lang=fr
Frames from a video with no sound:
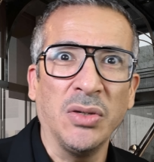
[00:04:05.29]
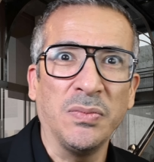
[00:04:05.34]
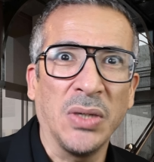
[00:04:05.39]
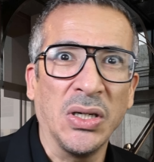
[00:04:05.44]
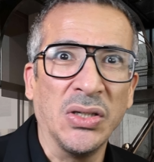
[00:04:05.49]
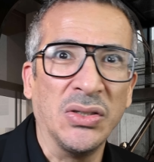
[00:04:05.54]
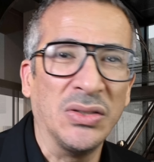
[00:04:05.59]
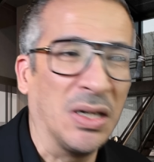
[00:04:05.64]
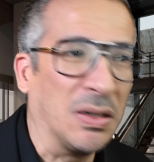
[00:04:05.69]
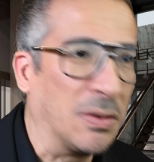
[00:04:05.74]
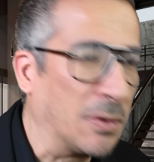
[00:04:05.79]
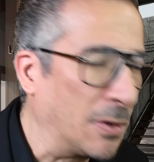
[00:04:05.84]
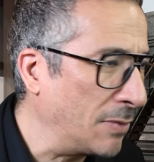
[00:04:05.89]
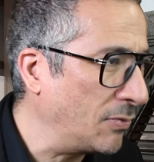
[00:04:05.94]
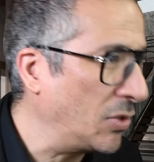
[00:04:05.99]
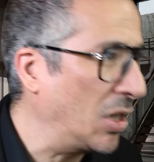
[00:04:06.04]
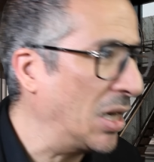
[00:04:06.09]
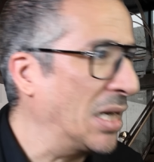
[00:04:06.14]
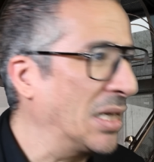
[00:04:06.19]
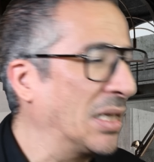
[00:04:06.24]
le président.
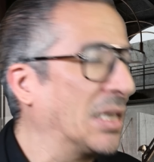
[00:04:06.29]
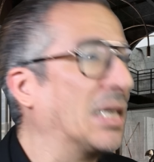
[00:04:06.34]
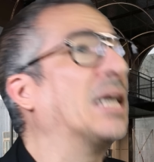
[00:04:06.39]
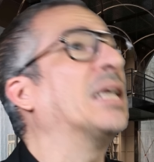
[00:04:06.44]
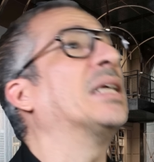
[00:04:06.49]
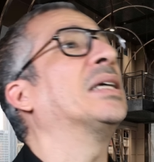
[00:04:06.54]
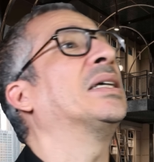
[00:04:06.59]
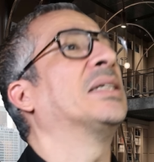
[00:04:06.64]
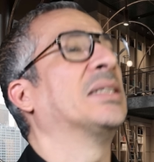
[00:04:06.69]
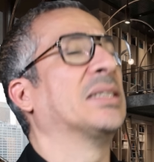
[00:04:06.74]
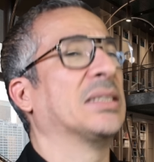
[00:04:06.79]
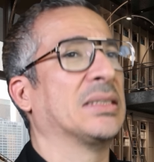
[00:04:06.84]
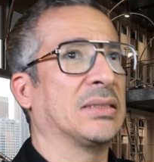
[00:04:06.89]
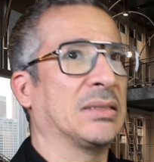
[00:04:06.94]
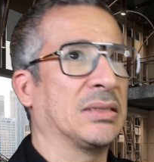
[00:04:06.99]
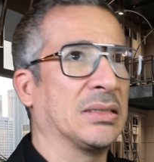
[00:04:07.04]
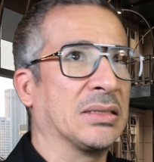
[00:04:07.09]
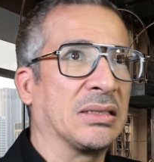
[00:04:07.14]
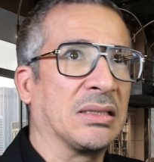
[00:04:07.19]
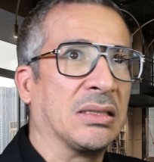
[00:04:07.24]
Voilà, allez,
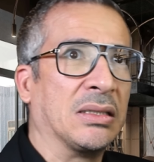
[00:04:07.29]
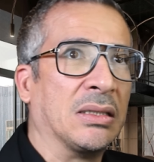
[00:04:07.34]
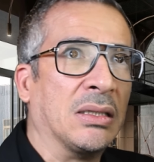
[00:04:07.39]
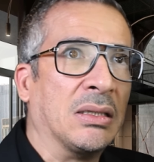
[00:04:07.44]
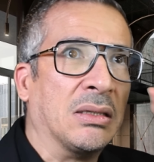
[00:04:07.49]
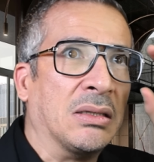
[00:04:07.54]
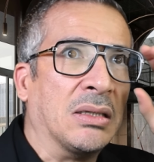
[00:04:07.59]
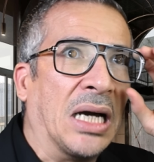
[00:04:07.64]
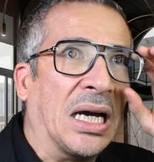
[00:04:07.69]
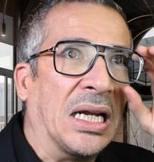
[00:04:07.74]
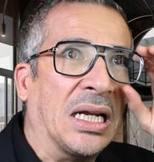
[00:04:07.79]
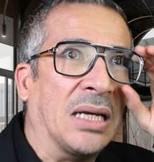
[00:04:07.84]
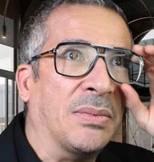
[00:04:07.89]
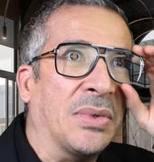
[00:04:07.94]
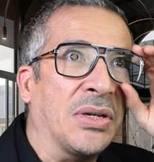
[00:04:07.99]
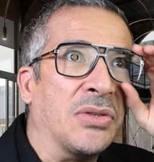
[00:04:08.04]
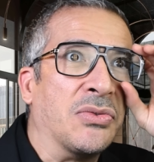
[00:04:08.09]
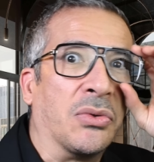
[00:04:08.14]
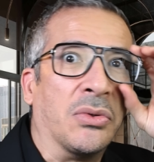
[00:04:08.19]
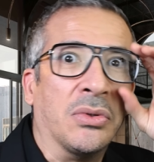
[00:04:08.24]
à la
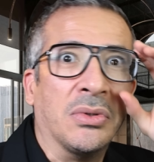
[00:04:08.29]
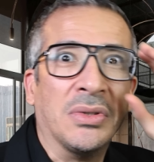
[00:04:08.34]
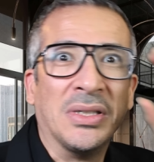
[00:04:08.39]
maison.